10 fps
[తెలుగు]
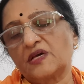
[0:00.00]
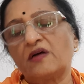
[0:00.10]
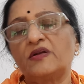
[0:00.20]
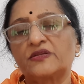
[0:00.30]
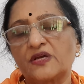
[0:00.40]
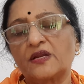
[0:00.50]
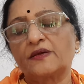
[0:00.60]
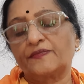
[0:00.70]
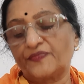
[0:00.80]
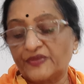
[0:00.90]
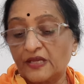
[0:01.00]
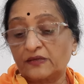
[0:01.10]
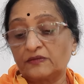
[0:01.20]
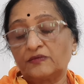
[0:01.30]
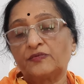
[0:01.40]
ఆవిడ చాలా
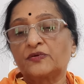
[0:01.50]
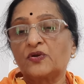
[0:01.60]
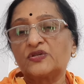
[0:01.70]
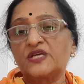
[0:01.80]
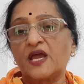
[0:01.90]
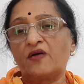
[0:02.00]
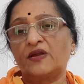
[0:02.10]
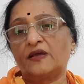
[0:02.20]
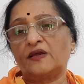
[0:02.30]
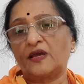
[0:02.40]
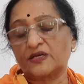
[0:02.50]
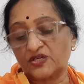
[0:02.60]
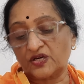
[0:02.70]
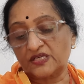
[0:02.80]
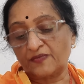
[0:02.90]
నాకు క్లోజే ఆవిడ
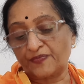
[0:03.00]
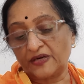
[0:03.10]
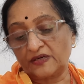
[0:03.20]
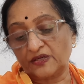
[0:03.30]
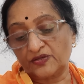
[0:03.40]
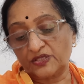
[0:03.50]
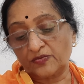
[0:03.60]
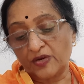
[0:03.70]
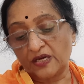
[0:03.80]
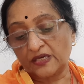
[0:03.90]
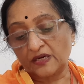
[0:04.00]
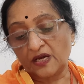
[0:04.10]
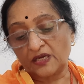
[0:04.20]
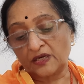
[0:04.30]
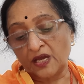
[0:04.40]
యాక్చువల్గా చెప్పాలంటే సినిమాకి
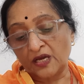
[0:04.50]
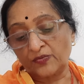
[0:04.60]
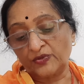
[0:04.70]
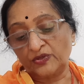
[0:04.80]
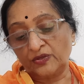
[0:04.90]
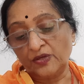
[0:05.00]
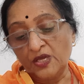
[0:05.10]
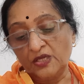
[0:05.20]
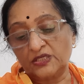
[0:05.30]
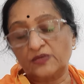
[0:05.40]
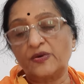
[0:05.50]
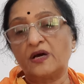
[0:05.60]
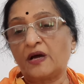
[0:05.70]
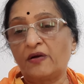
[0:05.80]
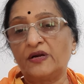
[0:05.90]
రాక రాకముందు సినిమా
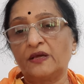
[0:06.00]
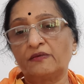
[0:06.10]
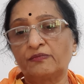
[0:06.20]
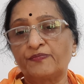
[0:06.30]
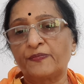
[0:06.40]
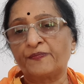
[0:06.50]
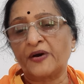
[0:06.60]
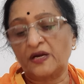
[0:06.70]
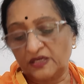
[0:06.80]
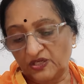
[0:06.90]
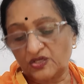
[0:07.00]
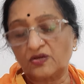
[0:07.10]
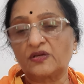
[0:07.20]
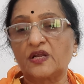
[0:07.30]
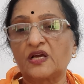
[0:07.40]
ఆవిడ
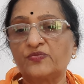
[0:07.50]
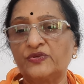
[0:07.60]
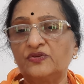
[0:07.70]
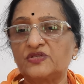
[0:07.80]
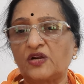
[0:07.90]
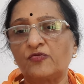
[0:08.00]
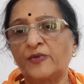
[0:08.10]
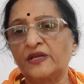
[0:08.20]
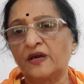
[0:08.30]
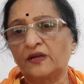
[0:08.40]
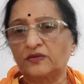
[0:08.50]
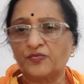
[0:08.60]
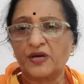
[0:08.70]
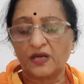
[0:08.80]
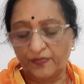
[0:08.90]
పాలిటిక్స్లోకి రాకముందు సెలవుమణి గారితో
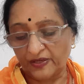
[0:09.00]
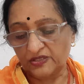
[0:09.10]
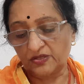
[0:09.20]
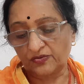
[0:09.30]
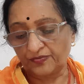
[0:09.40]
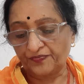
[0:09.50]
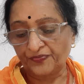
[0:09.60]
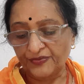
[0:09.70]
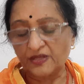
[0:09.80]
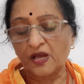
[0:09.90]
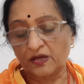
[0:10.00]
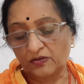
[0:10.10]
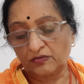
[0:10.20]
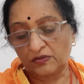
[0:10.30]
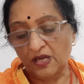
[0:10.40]
బాగా పరిచయం నాకు
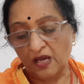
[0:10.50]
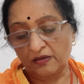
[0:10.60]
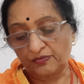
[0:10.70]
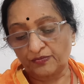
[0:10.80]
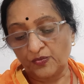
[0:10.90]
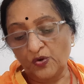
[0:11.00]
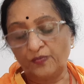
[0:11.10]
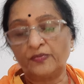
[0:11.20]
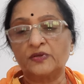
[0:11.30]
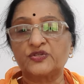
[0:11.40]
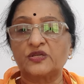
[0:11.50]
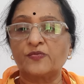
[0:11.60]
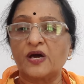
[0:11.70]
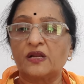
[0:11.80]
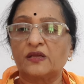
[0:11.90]
నా మూ
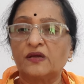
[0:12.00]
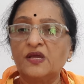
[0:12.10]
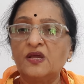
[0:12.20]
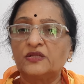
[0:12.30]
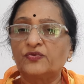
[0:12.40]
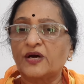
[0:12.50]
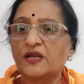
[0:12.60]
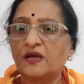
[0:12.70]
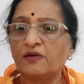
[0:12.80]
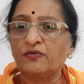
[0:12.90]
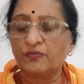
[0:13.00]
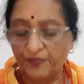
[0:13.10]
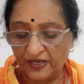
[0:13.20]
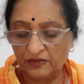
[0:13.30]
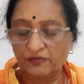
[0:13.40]
సినిమాల ద్వారా
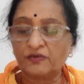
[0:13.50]
పరి